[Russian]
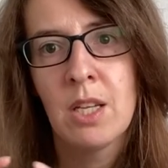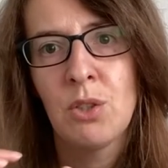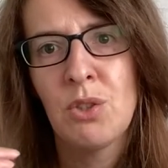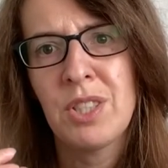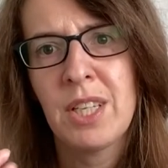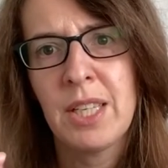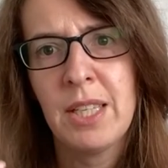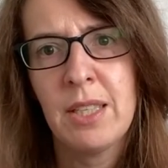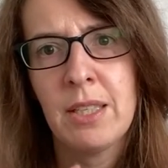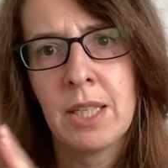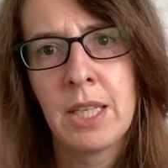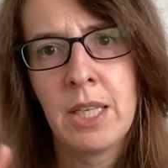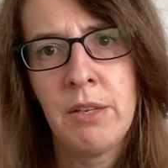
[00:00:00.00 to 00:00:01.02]
То есть какие-то
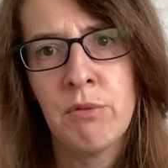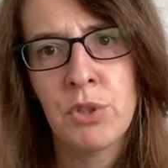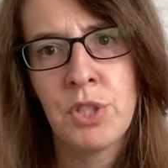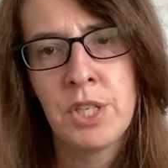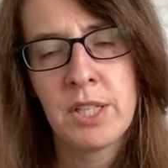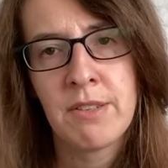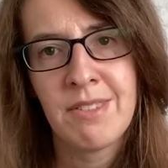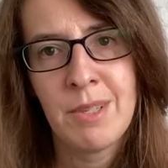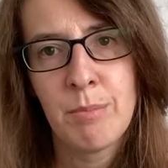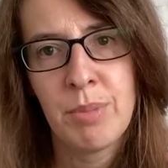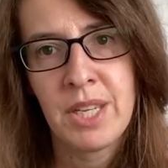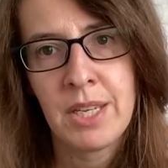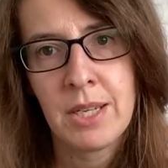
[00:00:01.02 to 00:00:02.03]
такие вот не совсем
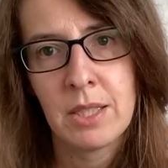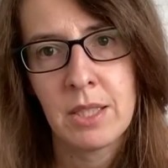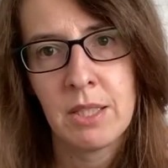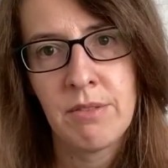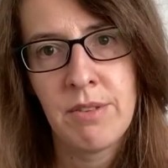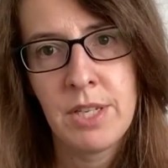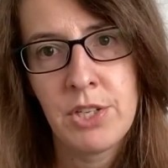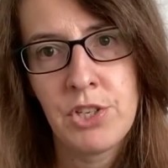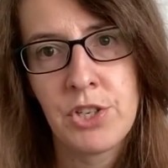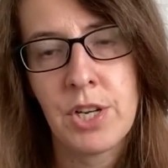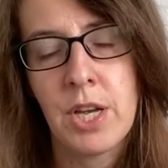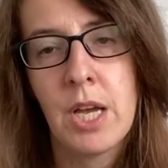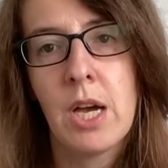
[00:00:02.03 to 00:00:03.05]
приятные
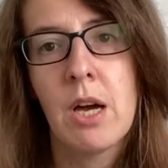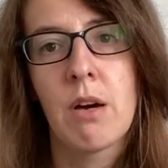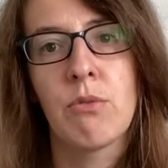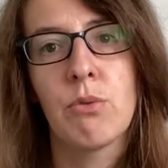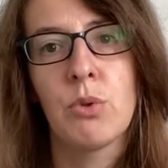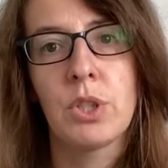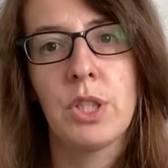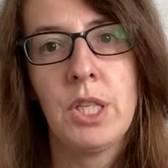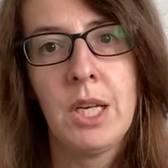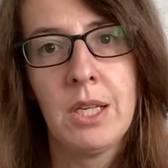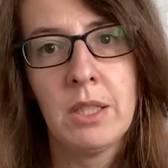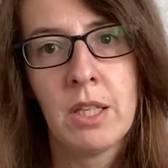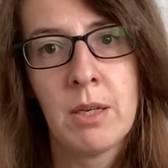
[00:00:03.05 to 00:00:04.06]
вещи, вот.
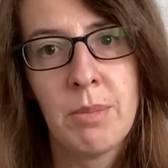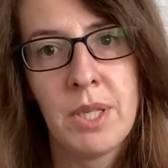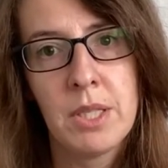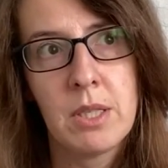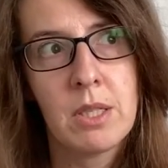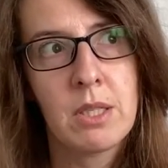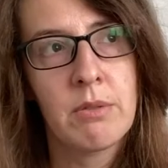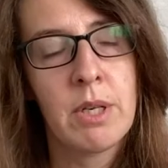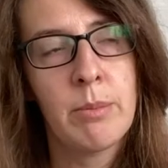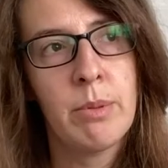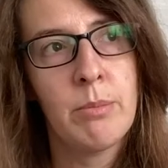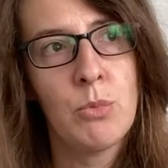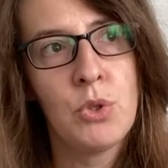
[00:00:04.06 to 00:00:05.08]
Или там, если
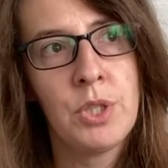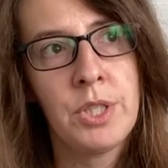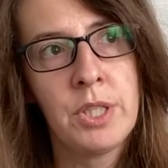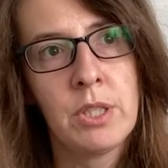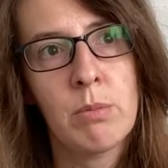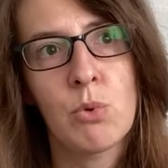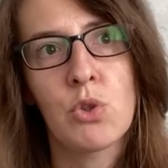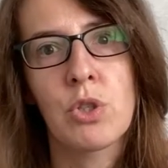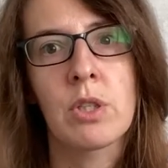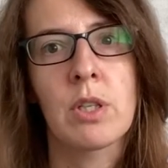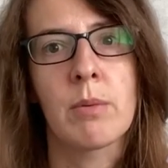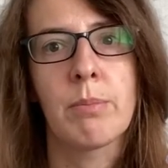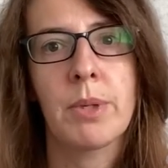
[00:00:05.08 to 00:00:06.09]
слабый иммунитет, можно
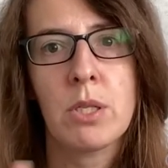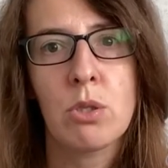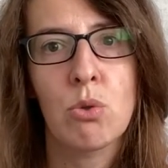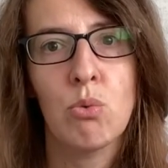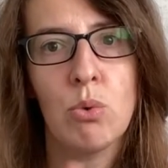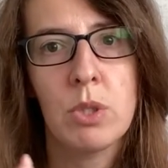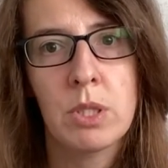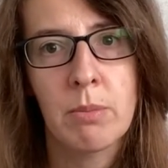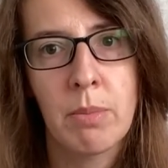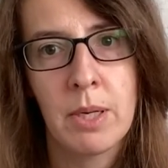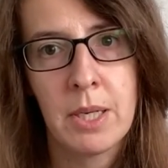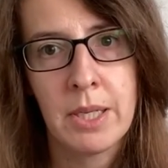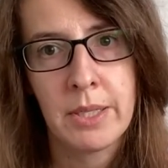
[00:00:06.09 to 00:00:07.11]
там простудой
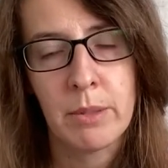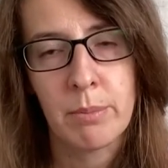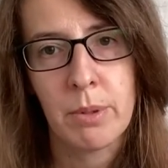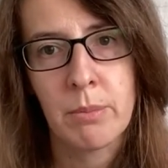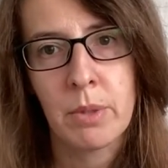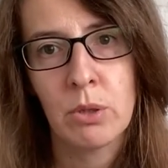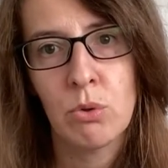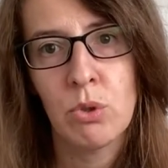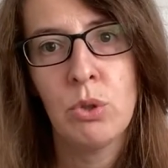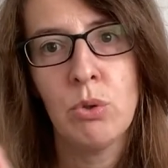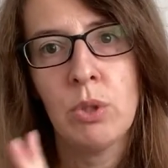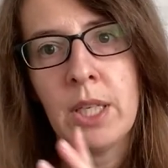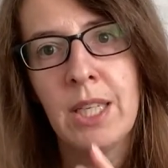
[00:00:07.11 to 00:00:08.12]
заболеть, например. То есть,
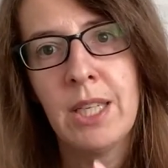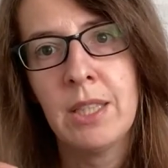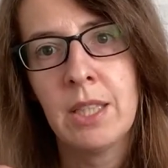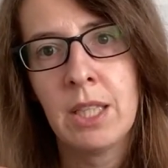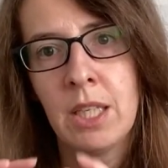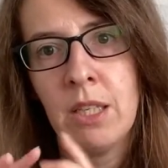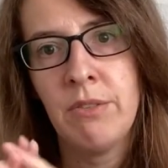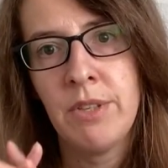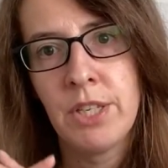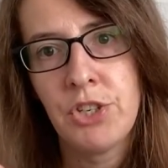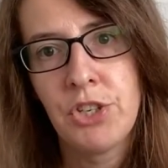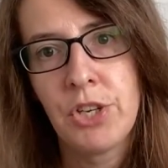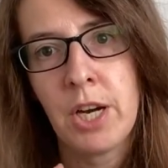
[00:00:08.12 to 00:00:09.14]
ну какие-то такие
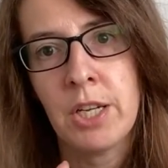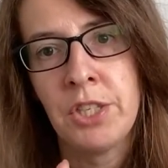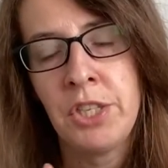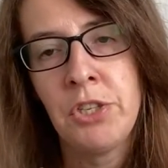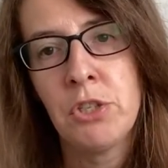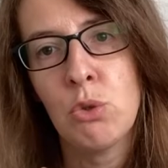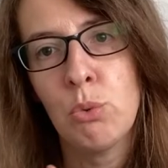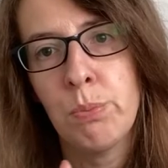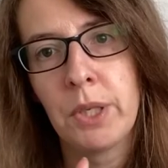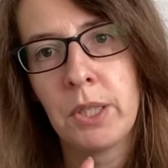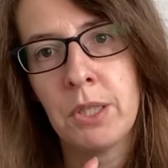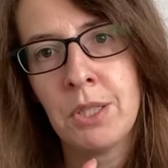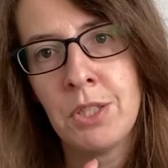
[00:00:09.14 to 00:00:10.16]
вещи, они не супер
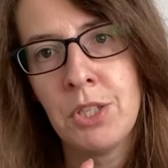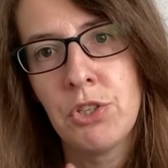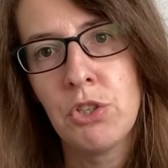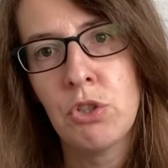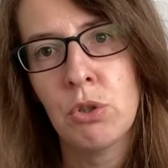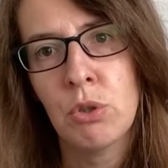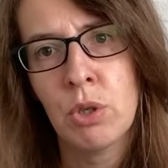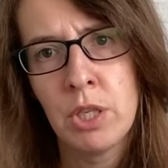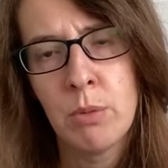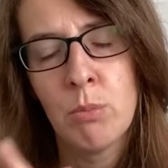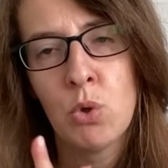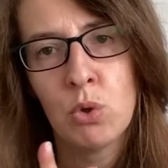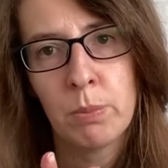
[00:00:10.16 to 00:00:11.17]
критичные, но они
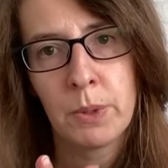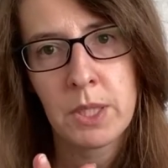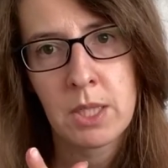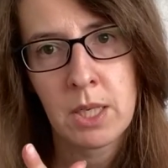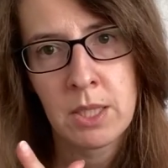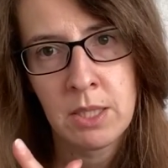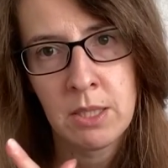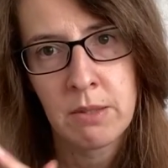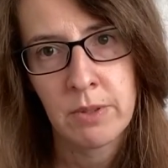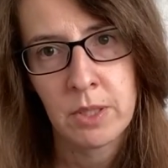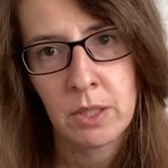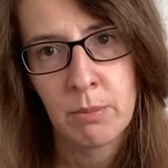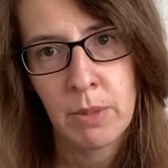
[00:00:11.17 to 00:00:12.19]
могут происходить в
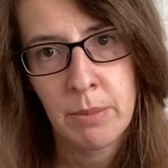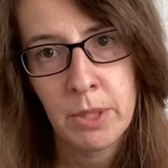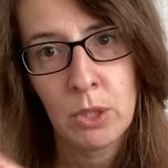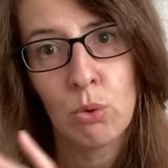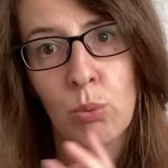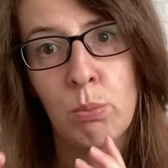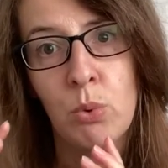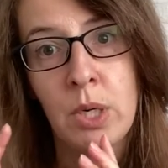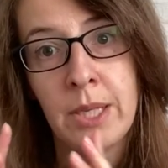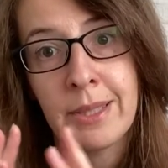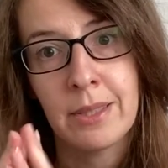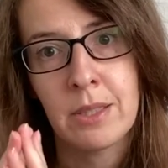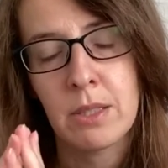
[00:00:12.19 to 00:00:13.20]
этот момент,
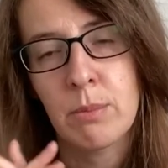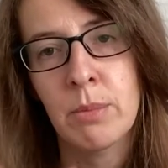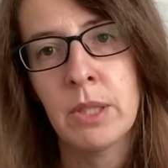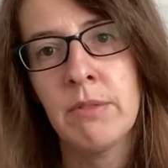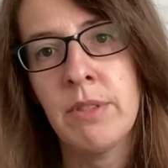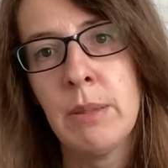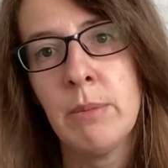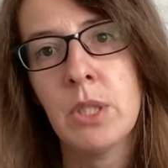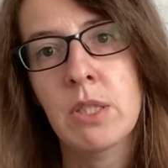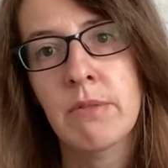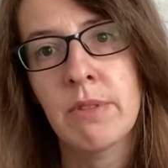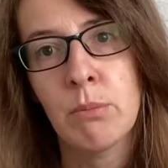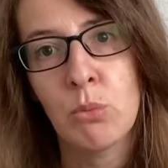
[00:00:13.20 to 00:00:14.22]
турбулентность. Мы это время
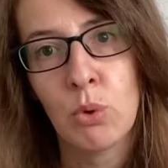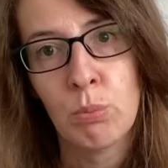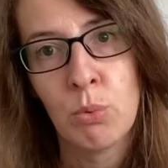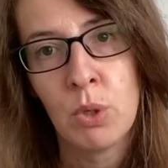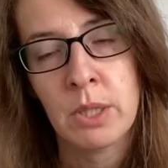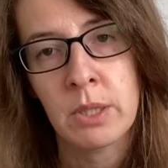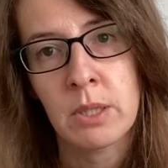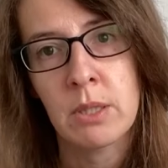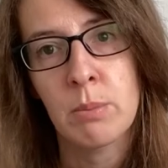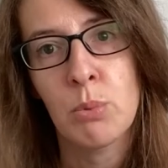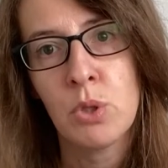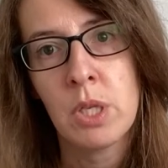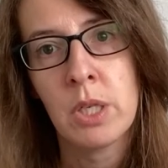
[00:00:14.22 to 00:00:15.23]
называем турбулентность
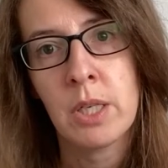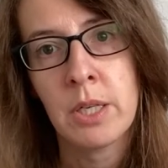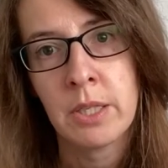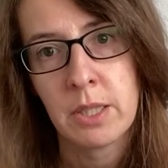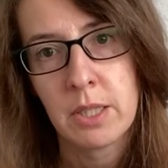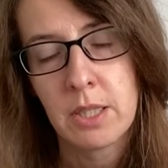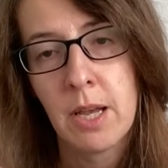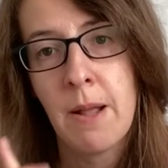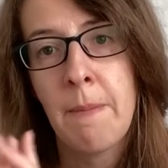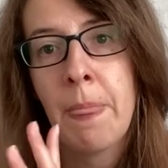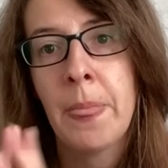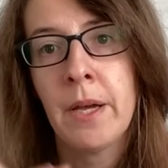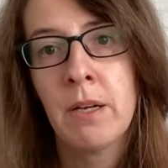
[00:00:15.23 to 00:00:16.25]
после коррекции.
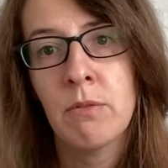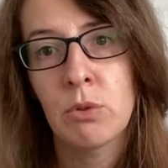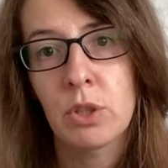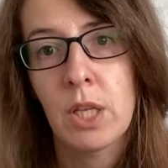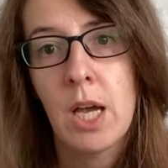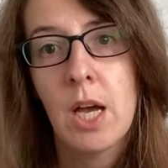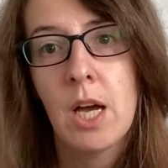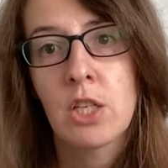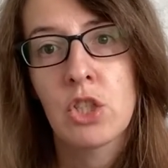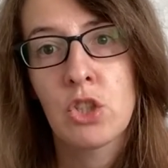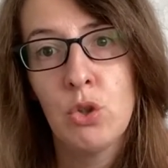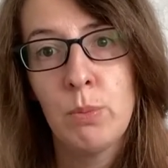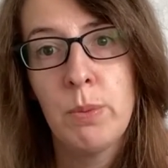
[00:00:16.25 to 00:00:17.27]
Так вот,
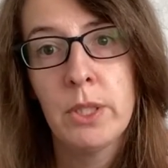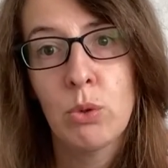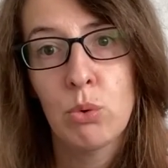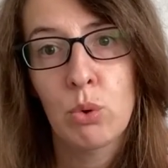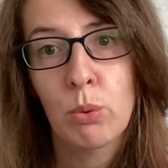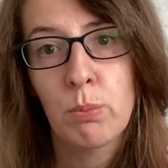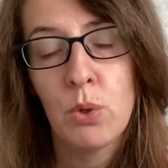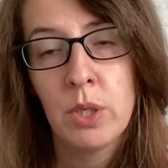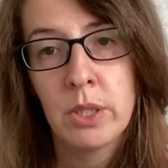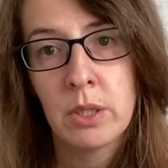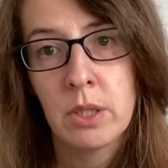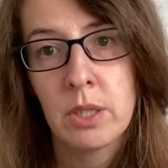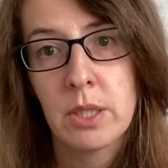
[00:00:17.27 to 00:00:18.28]
чтобы эту
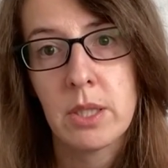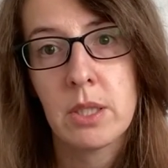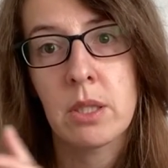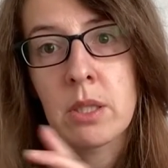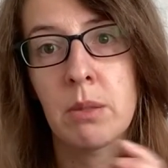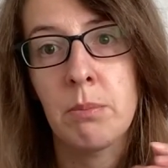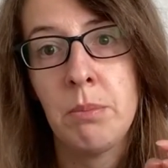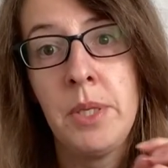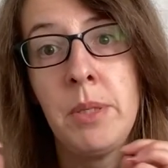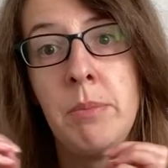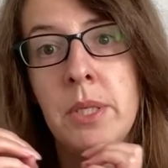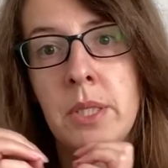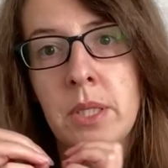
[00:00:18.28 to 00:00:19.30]
турбулентность а,
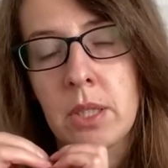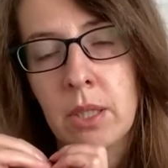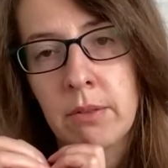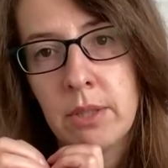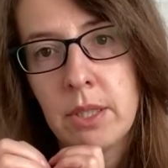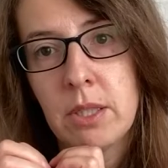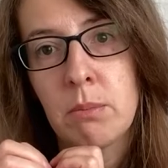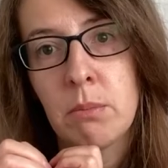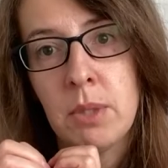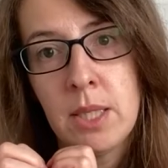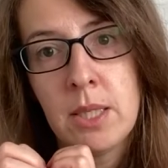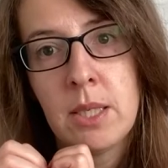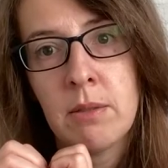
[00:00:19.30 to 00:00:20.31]
минимизировать,
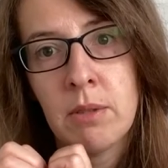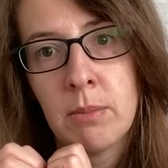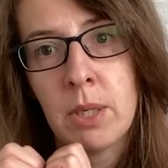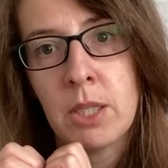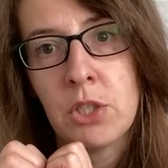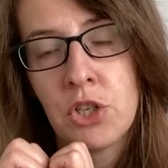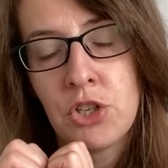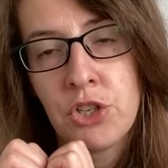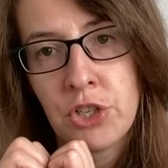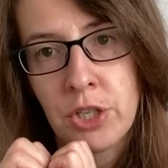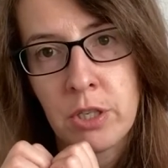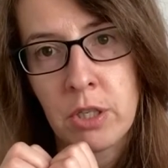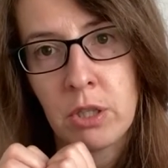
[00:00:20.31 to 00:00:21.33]
мы делаем
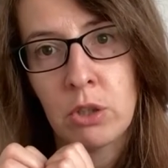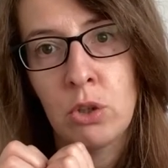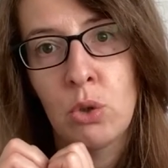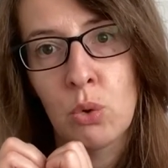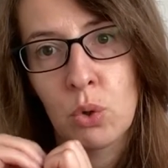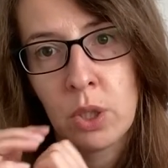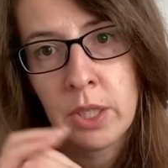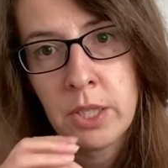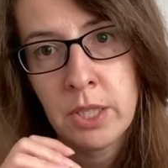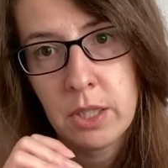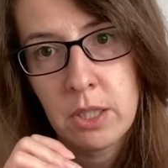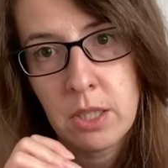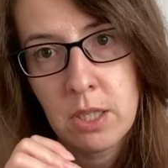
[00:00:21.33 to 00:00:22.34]
очищение до
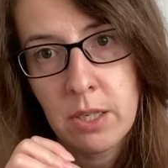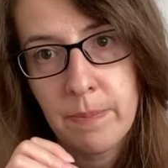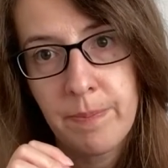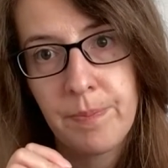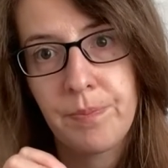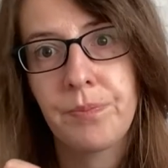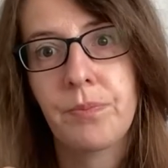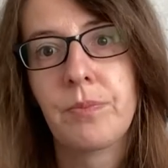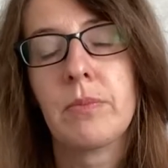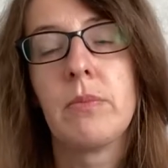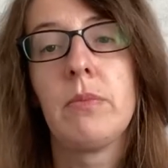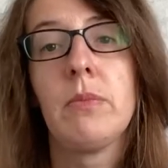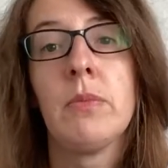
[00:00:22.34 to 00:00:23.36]
коррекции,
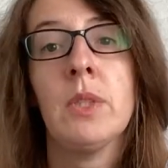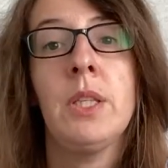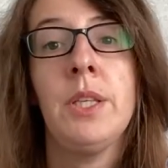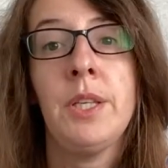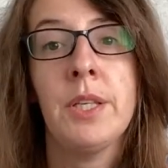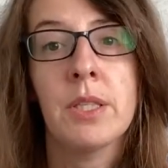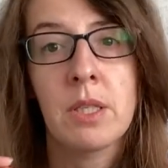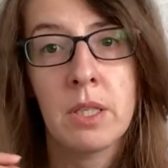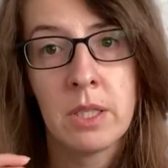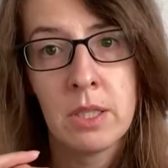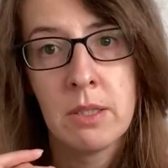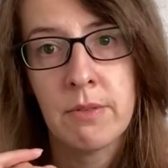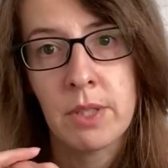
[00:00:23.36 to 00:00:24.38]
и если
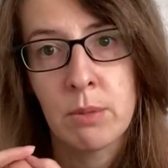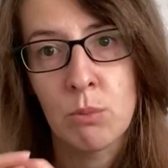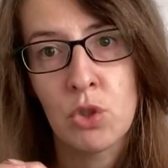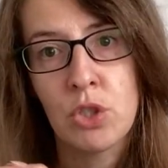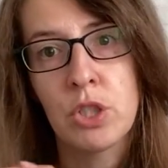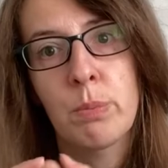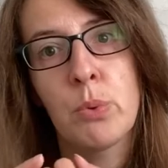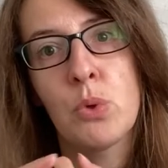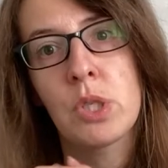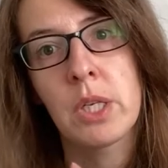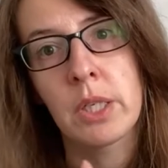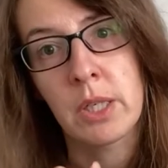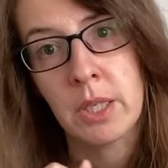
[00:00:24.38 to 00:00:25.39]
есть возможность
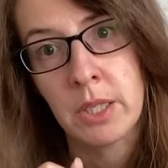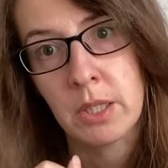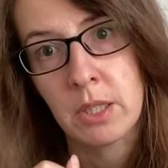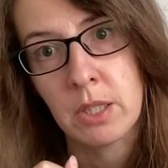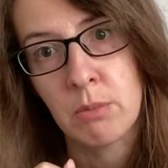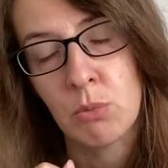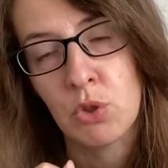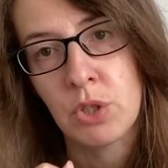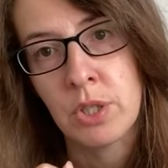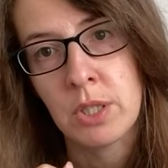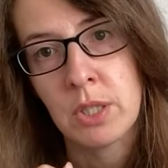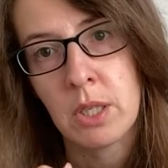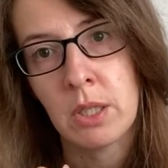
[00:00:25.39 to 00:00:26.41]
после коррекции, можно
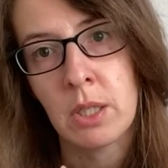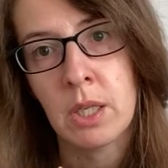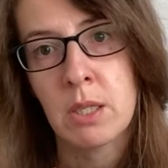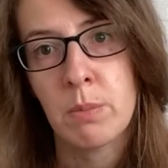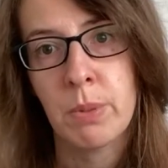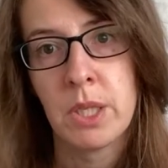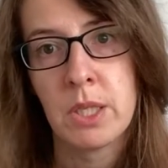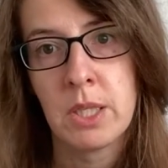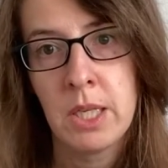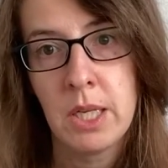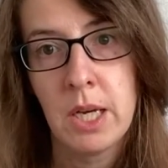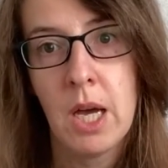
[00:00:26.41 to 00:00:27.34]
несколько раз прийти,